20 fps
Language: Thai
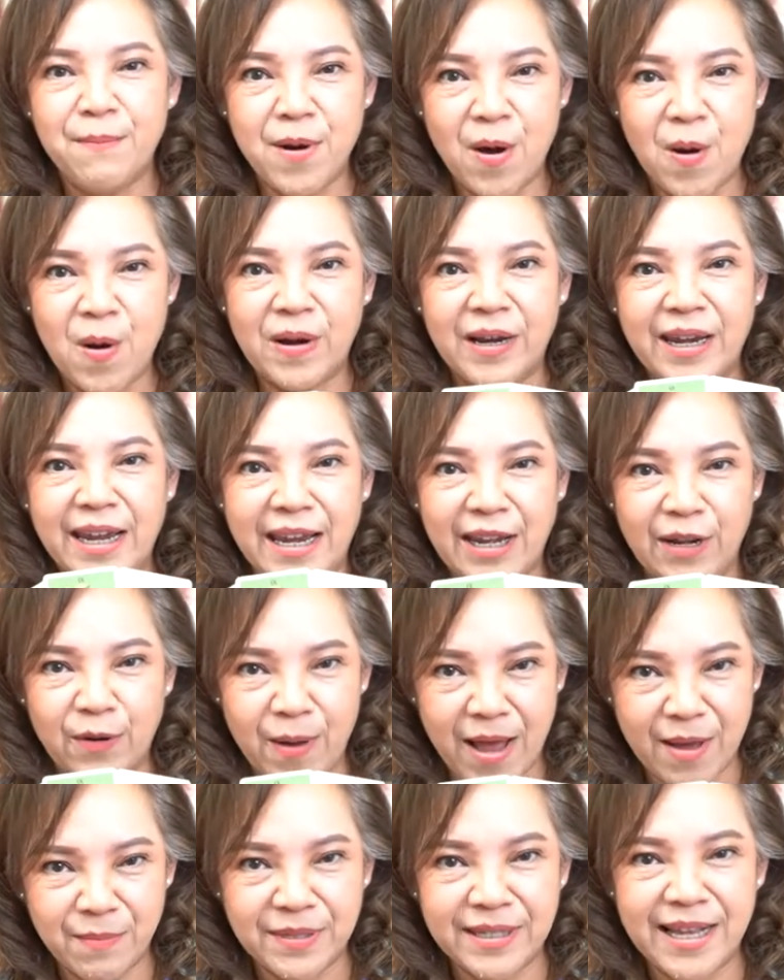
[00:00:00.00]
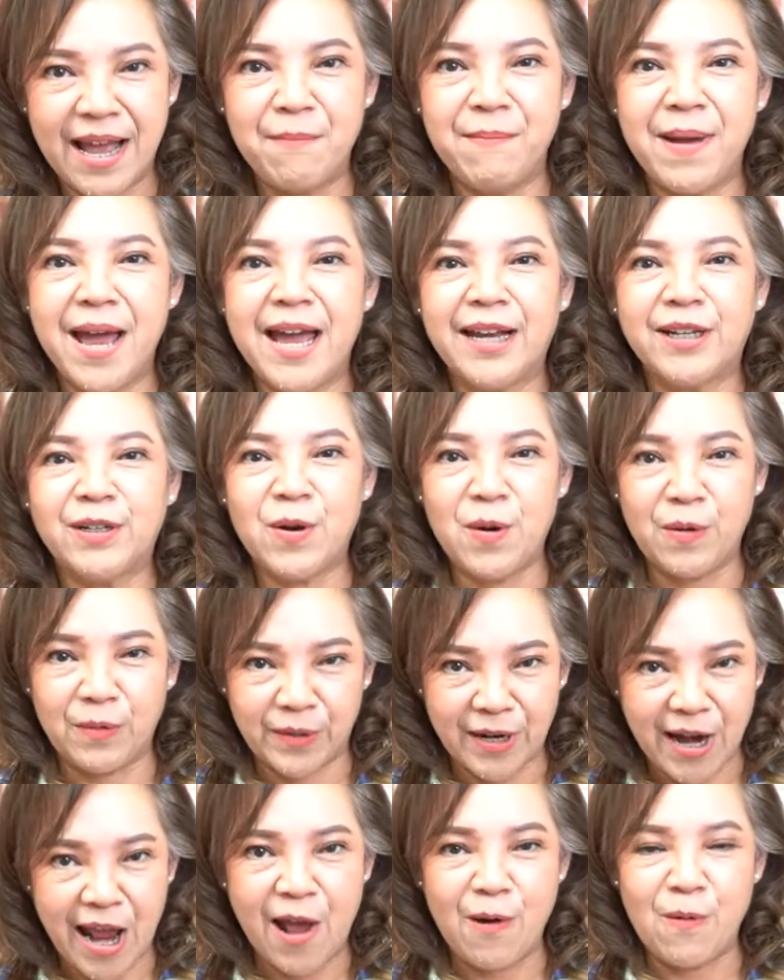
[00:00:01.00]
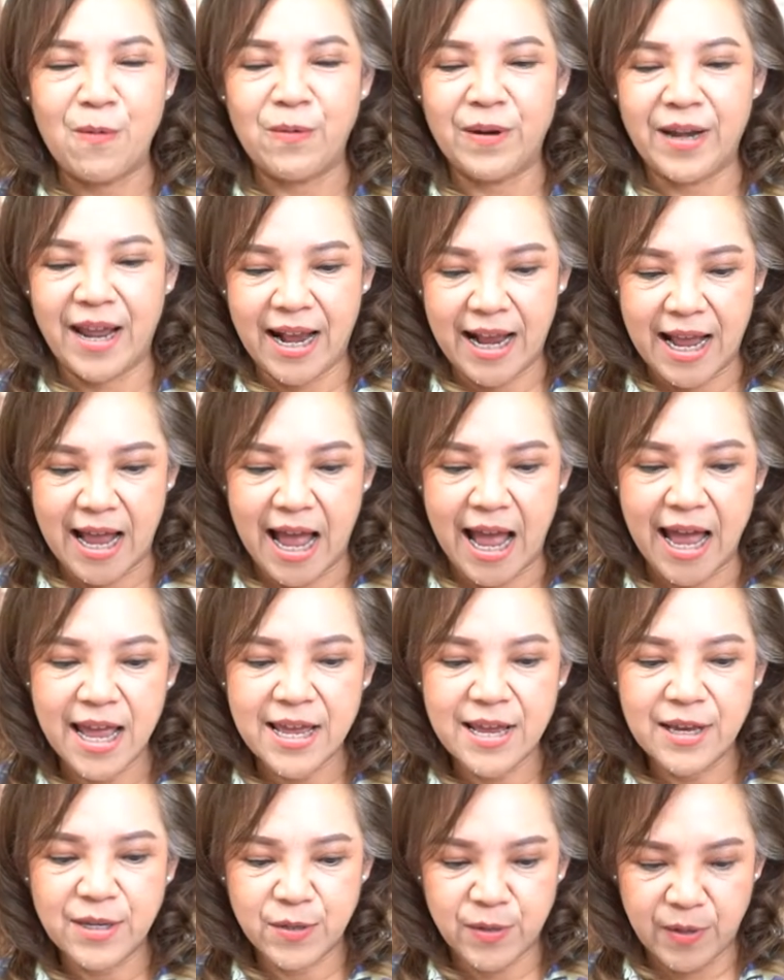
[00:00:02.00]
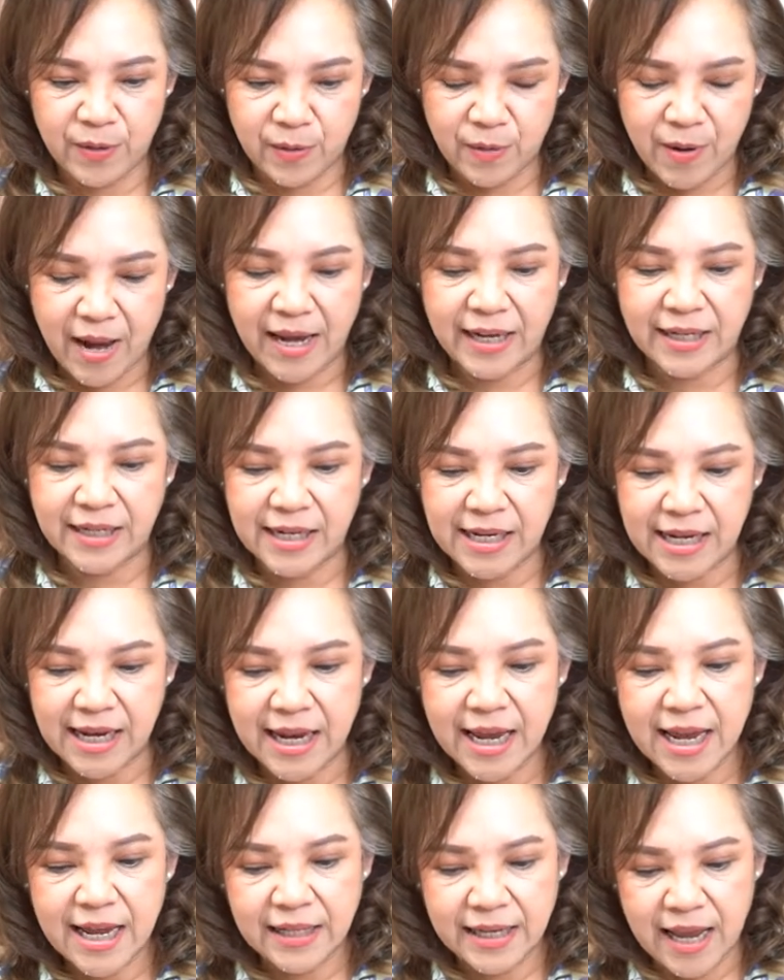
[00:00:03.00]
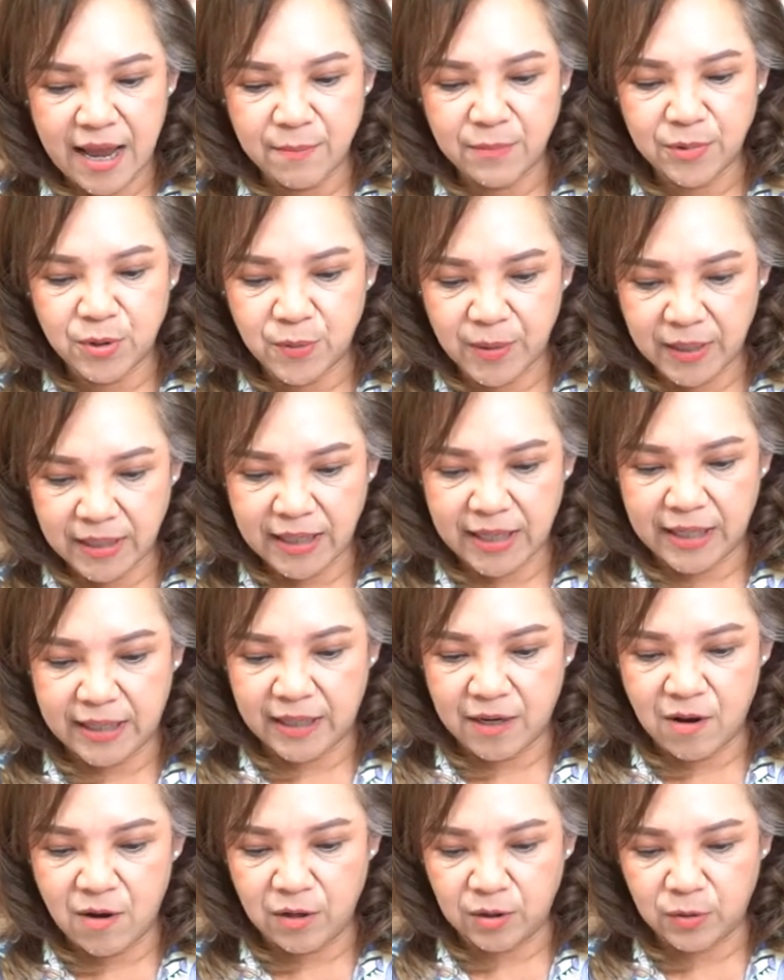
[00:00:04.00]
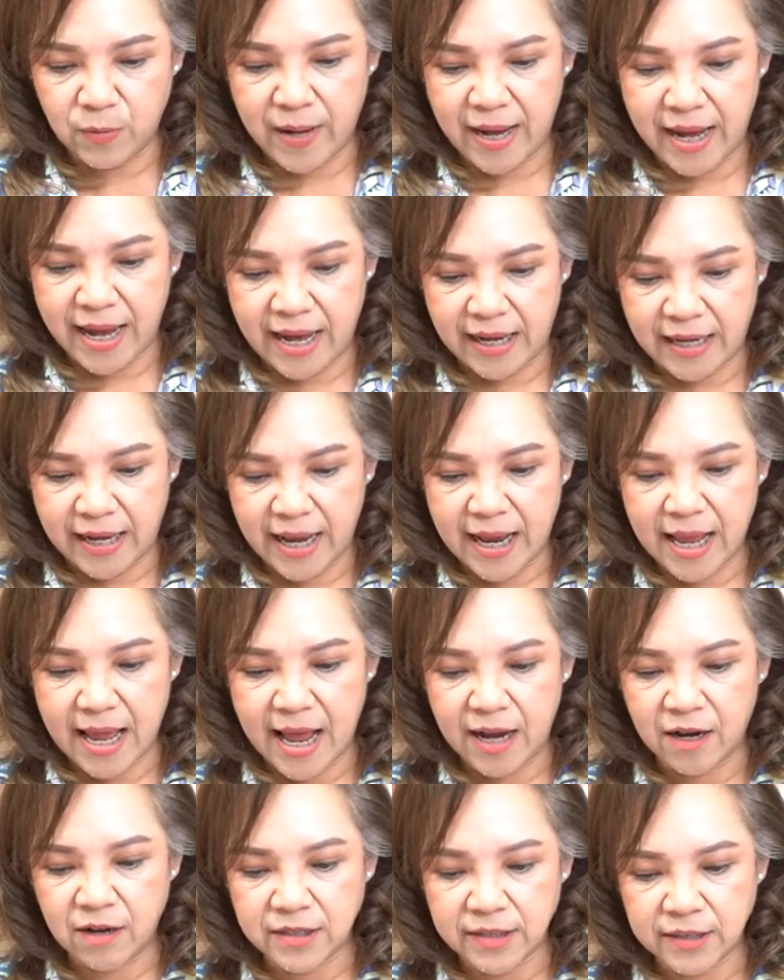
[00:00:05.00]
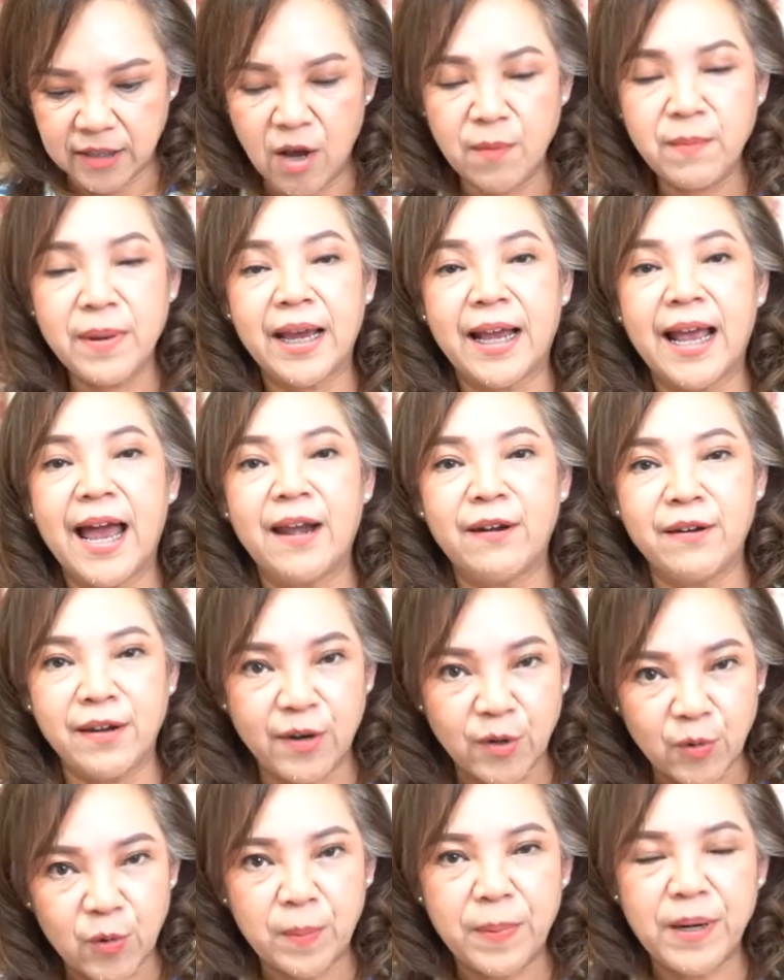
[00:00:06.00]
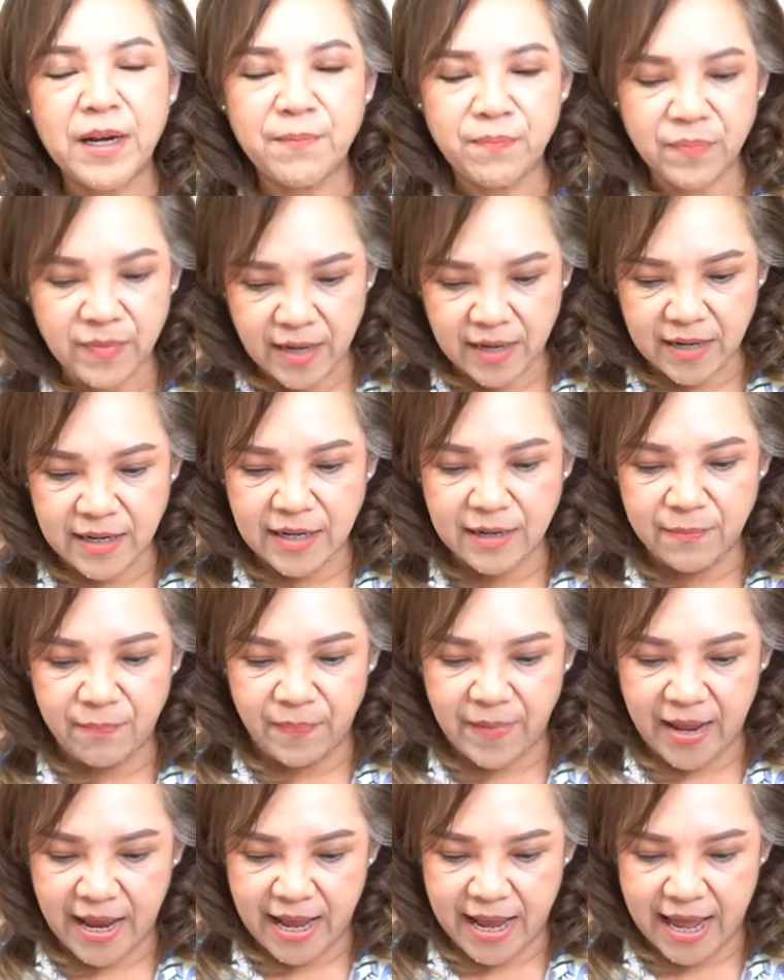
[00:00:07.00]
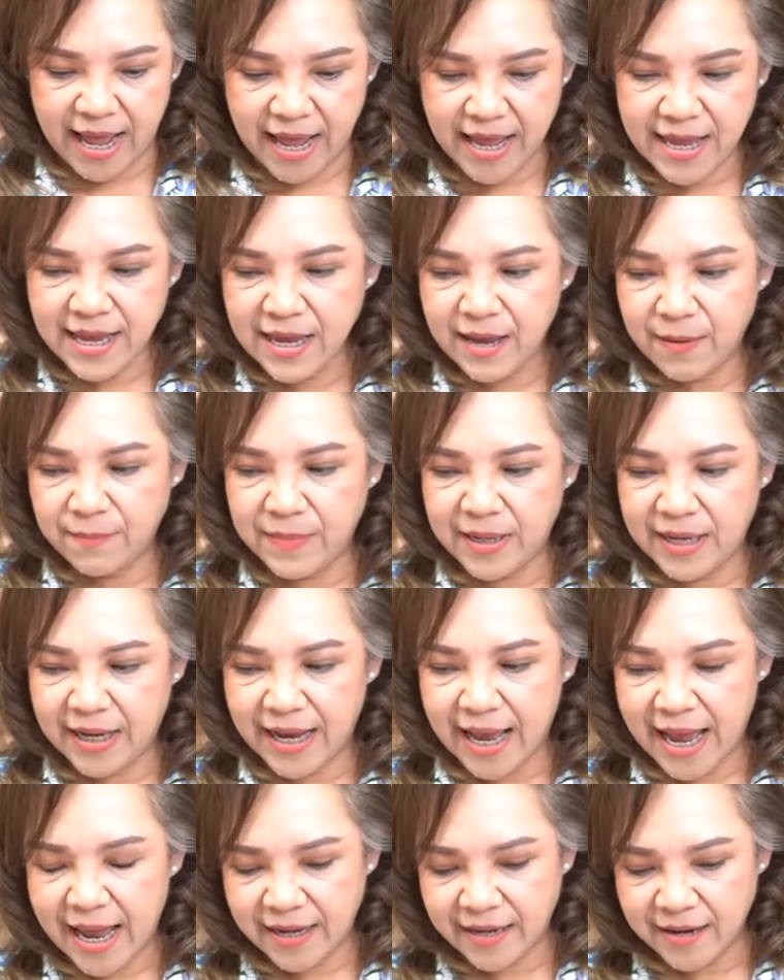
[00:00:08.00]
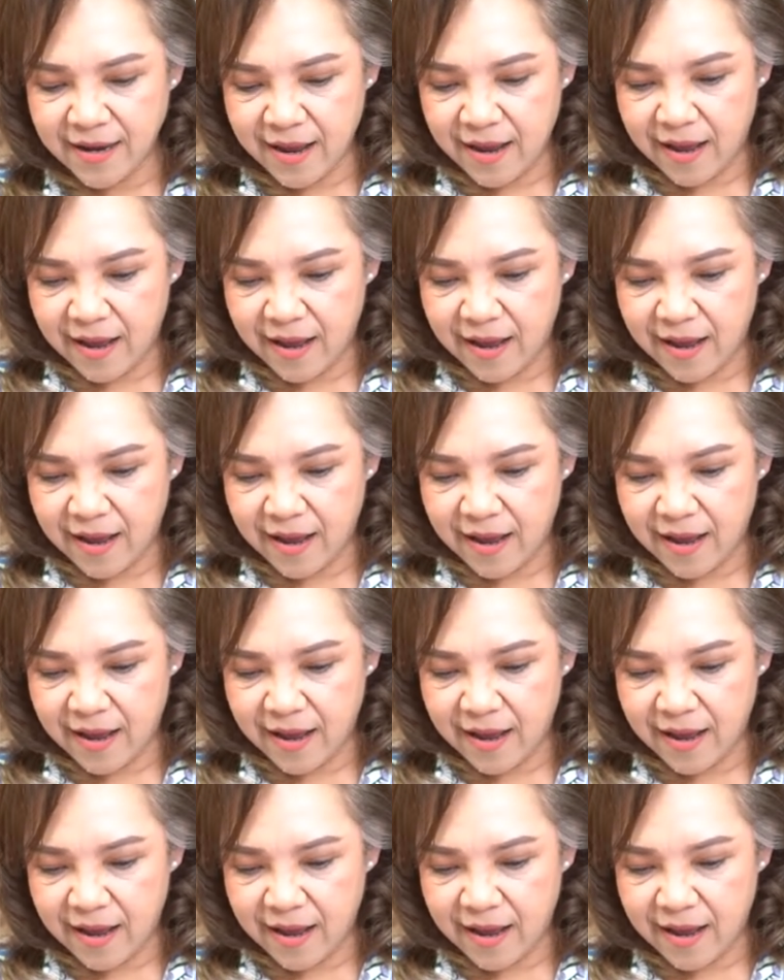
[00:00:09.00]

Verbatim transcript: มองเห็นความสามารถของเรานะคะส่วนใครที่ทำธุรกิจของตัวเองนะคะก็จะต้องมีการเรียนรู้เพิ่มเติมนะคะมีการ